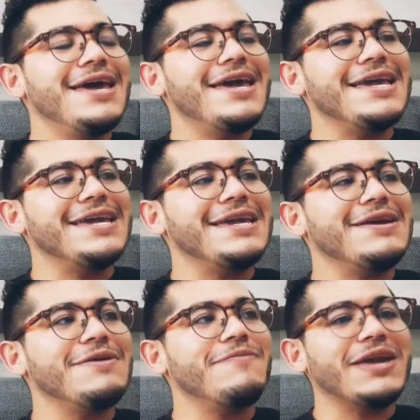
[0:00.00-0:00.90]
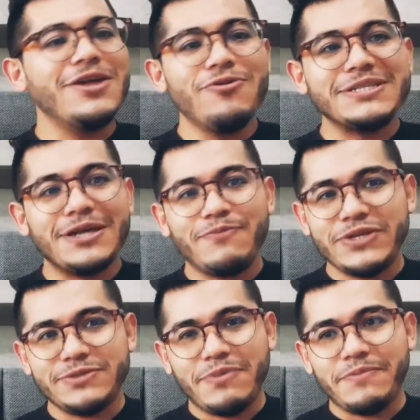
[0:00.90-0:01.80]
Y me quiero basar
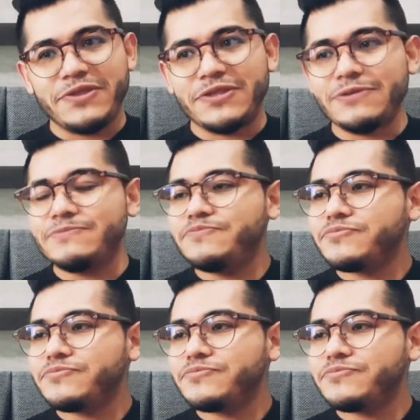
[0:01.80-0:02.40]
principalmente